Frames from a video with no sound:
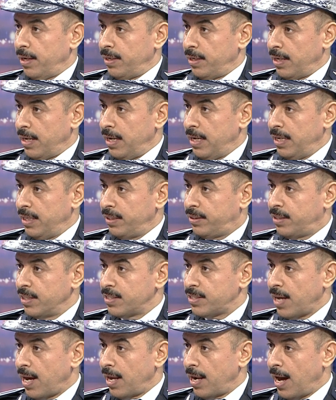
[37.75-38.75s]

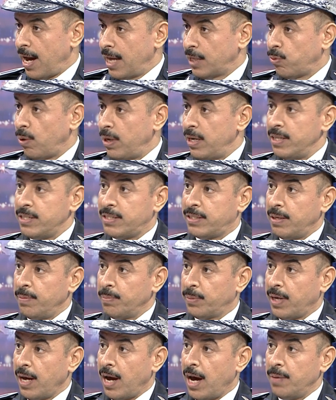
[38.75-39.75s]
الاتصالات
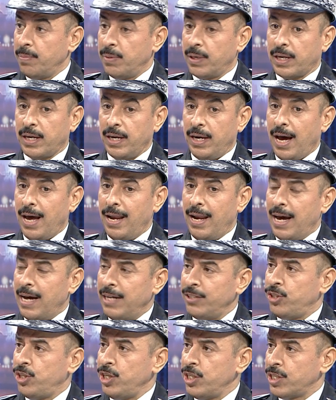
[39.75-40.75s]
والاستمكان من خلال
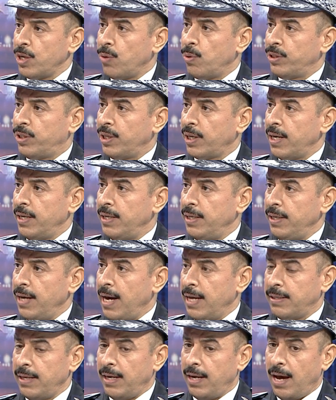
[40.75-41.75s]
أجهزة وتقنيات
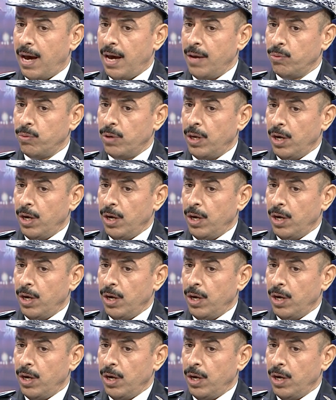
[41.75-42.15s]
الآن